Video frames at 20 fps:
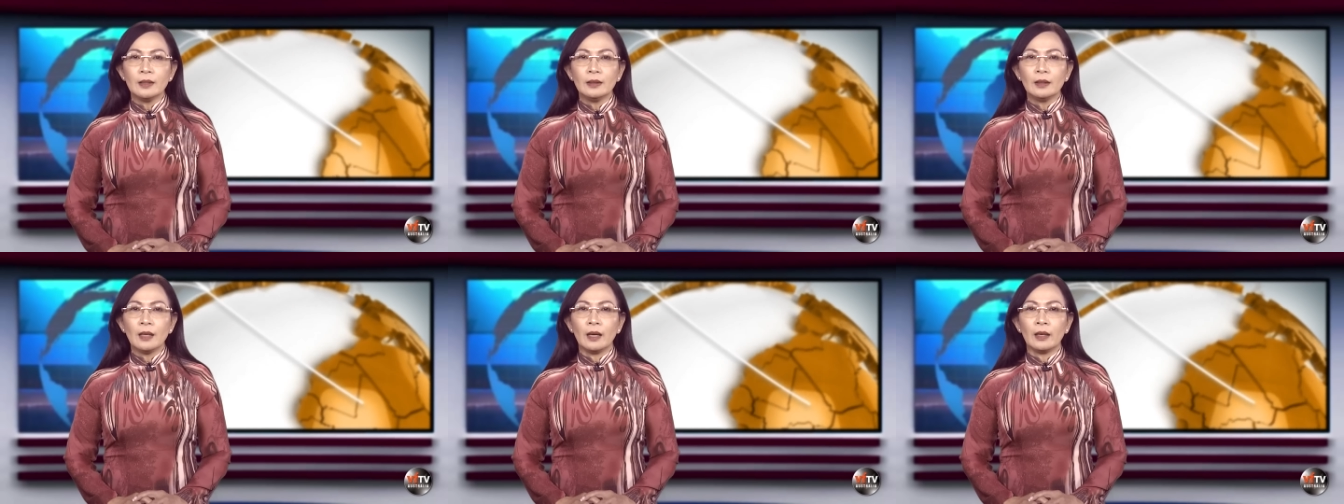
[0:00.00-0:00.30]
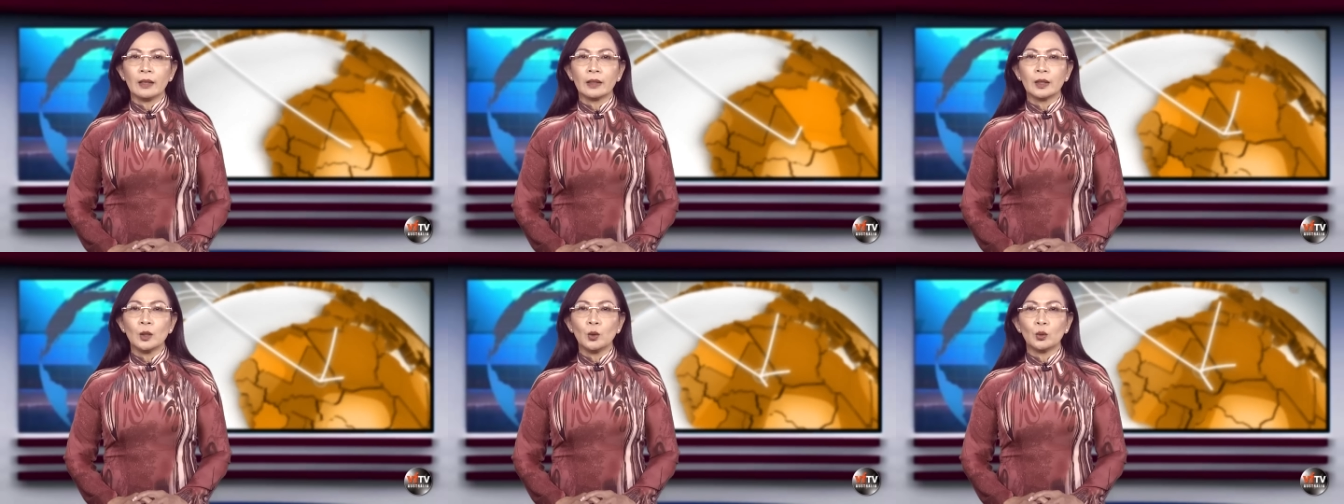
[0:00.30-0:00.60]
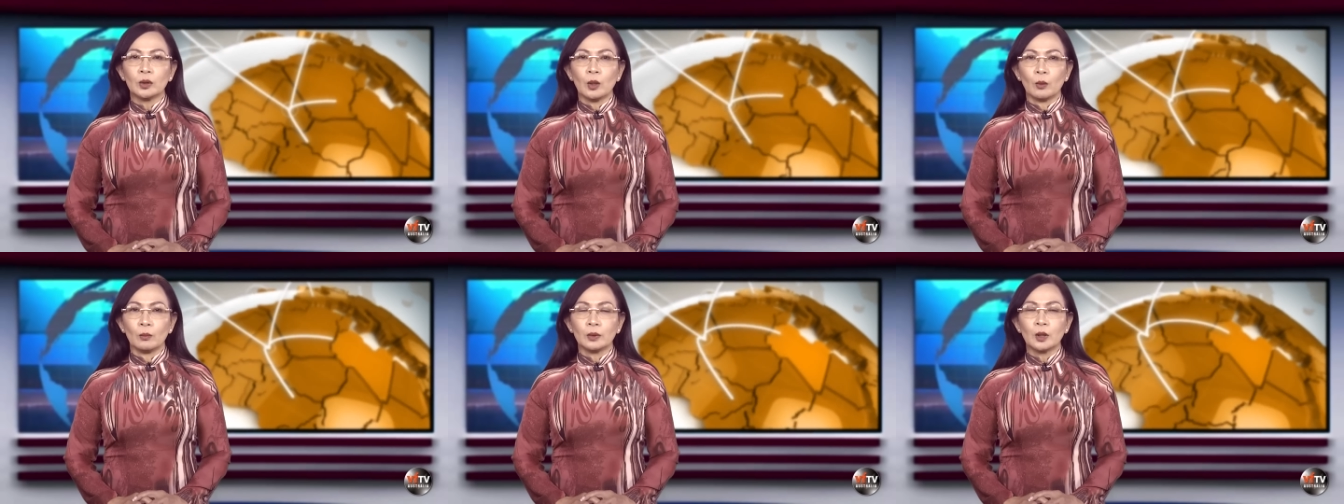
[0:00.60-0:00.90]
dưới thời
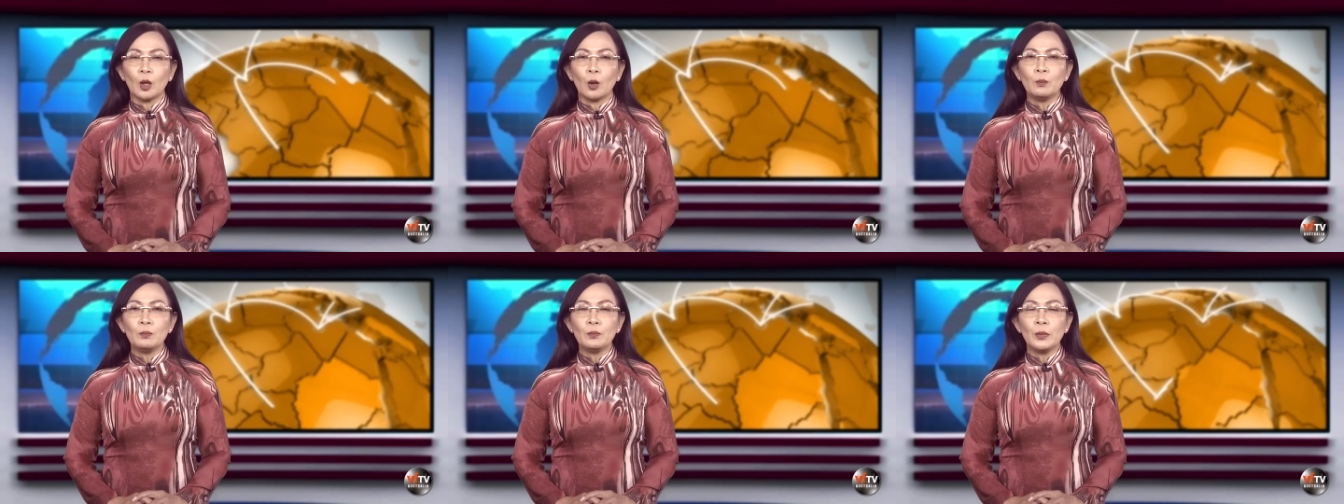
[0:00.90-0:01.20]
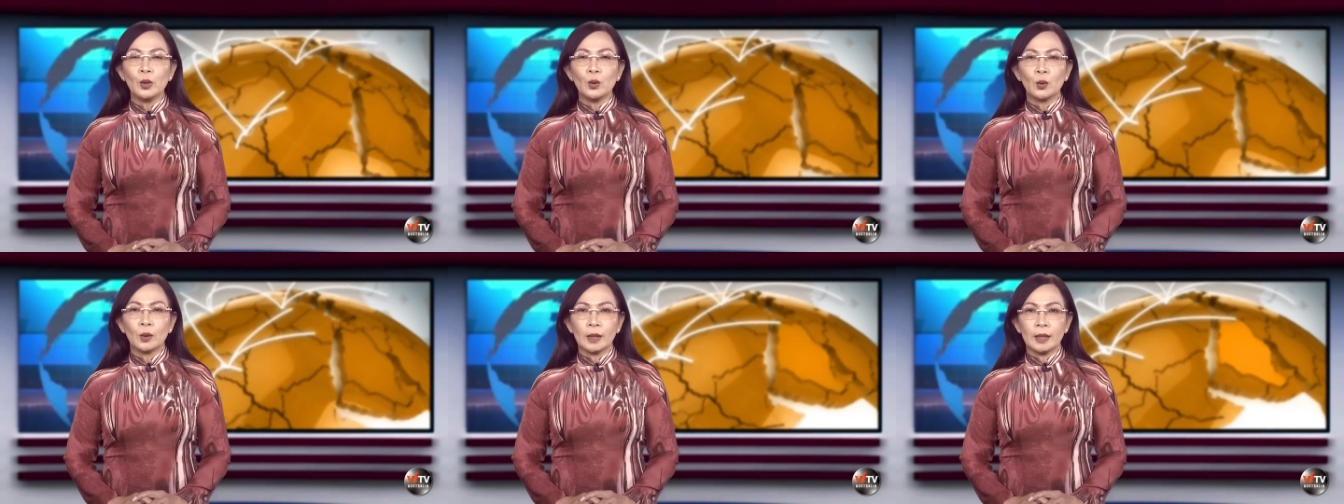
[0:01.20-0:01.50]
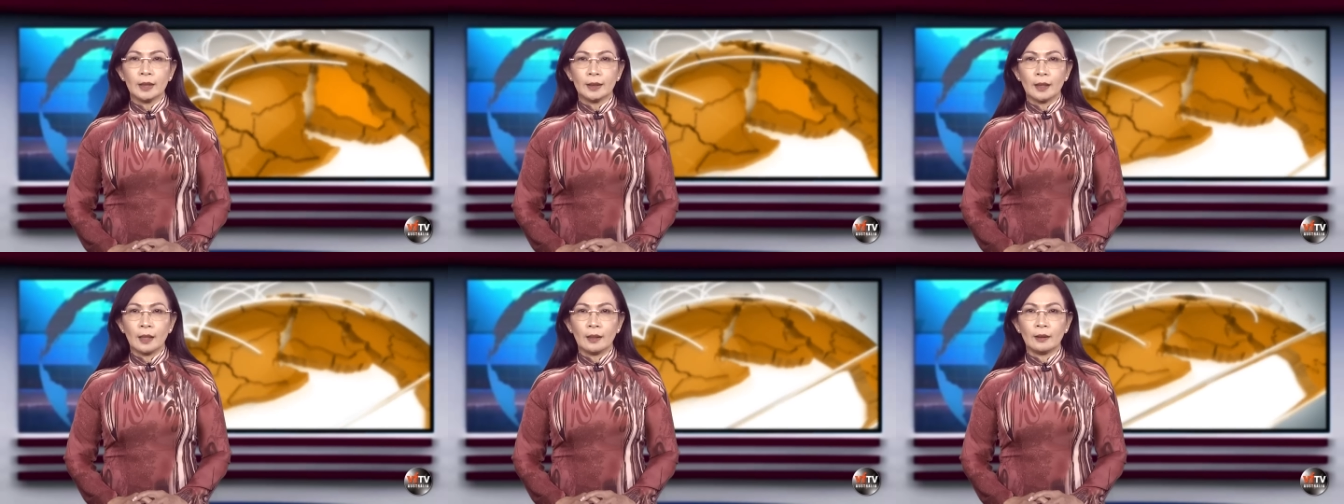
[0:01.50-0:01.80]
cựu Tổng thống Bill
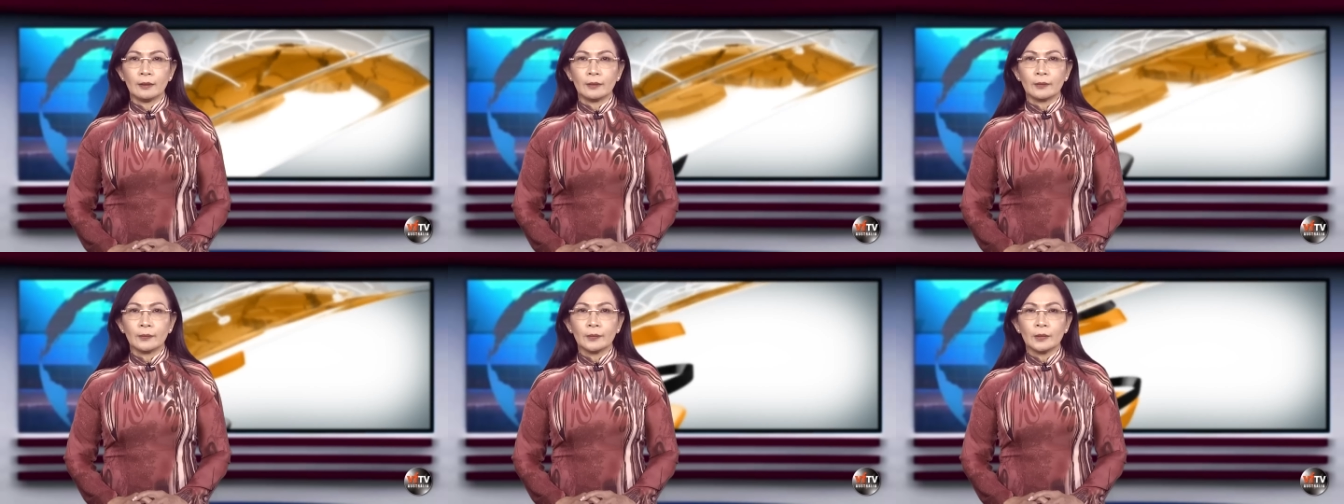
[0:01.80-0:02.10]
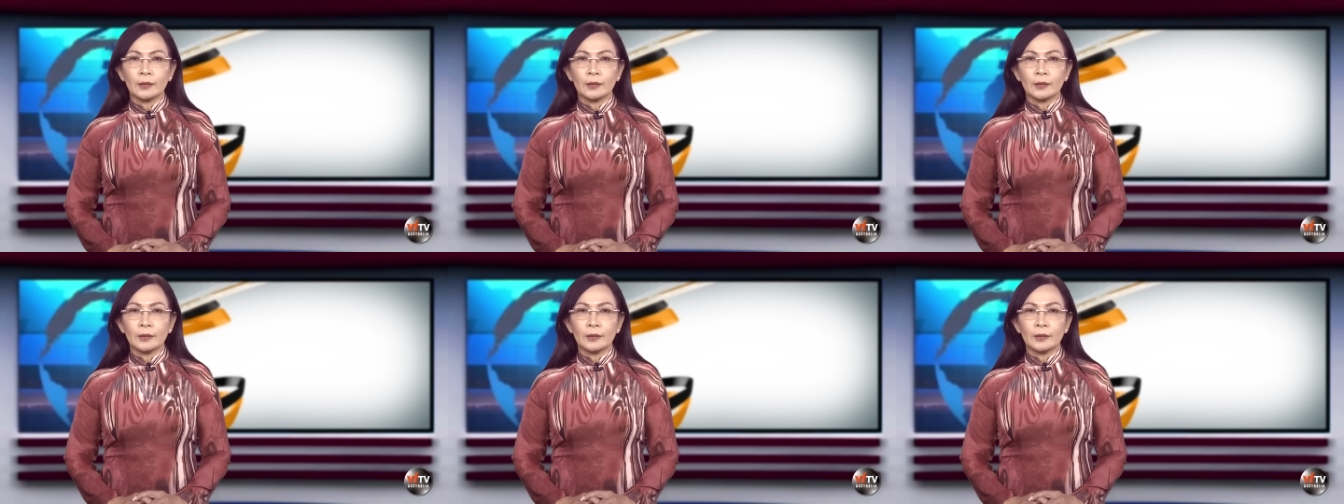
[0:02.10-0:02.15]
Clinton.